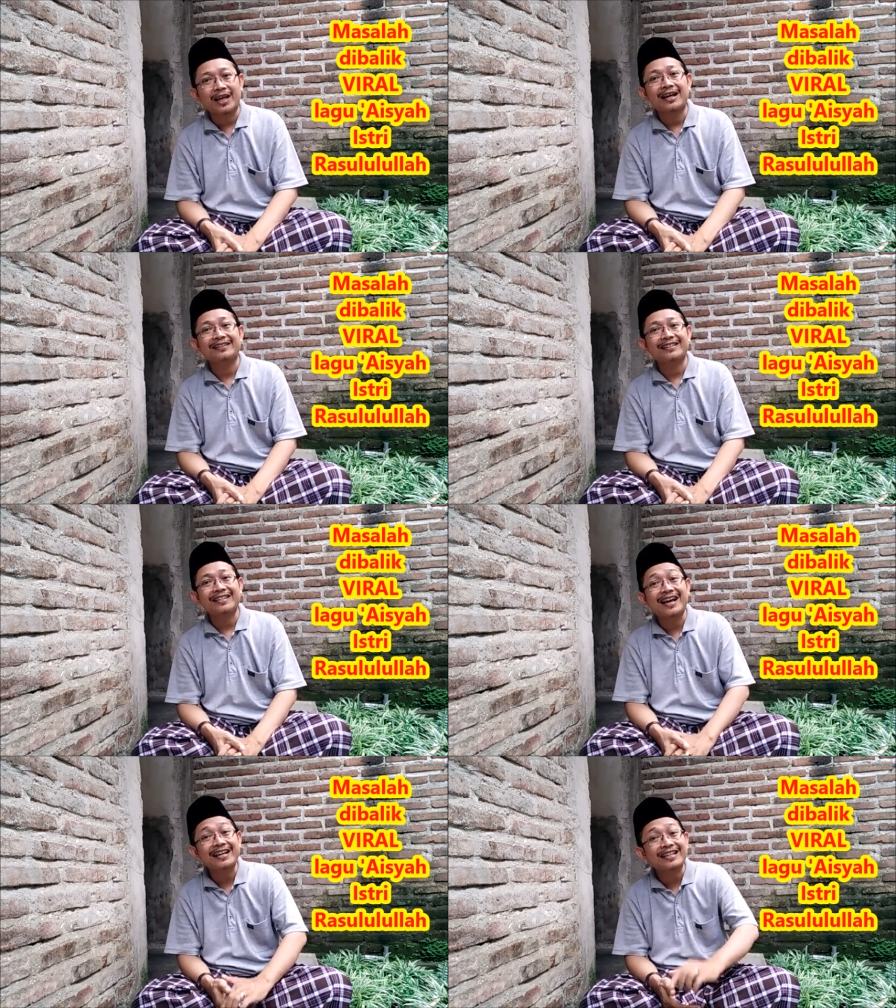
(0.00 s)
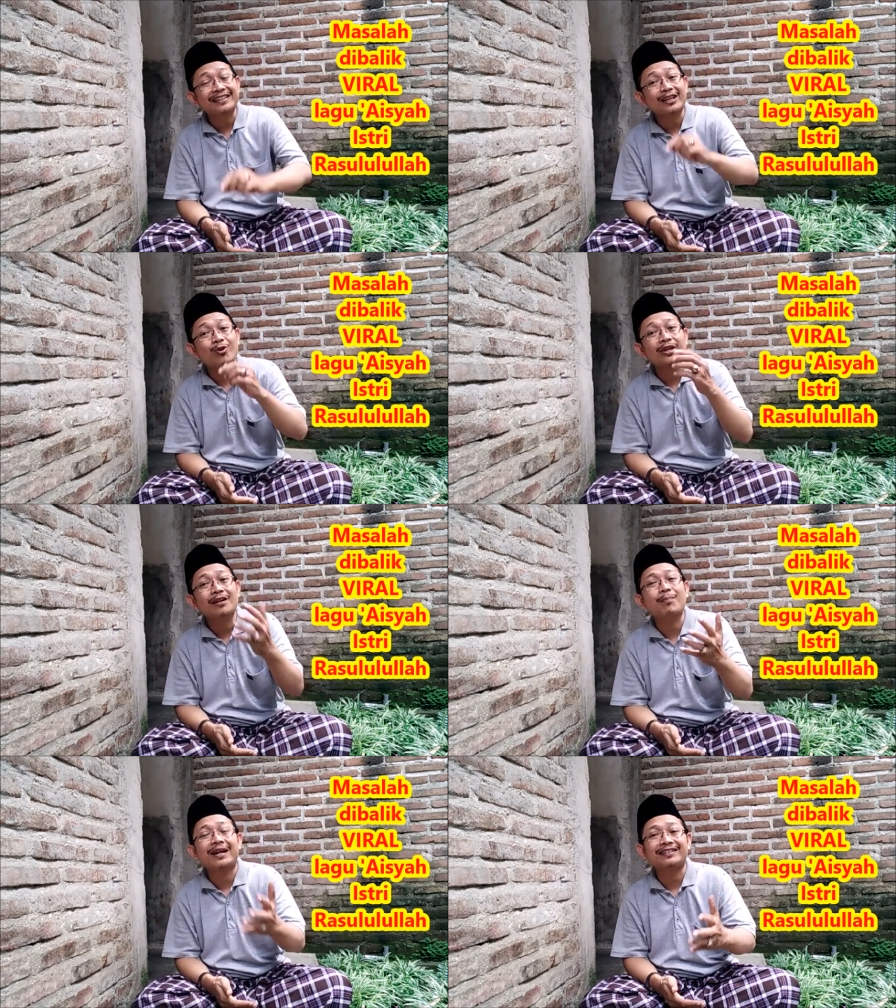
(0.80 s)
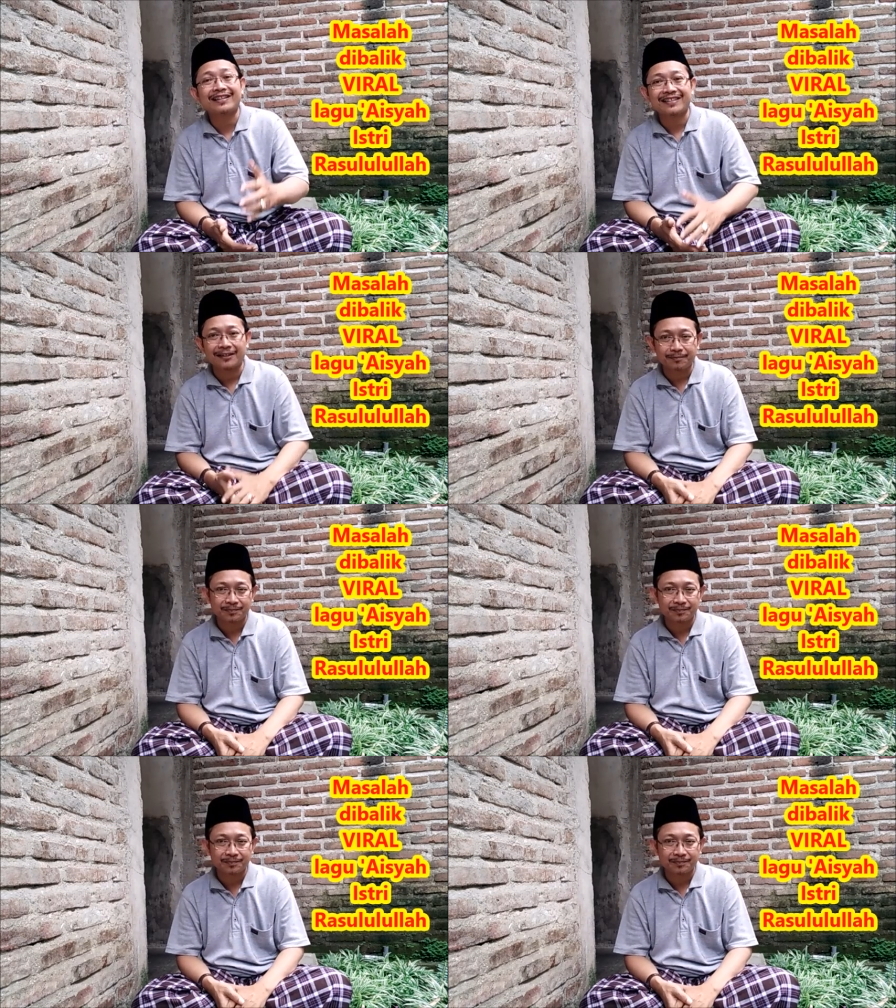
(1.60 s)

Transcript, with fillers: Artinya ada teori kepantasan.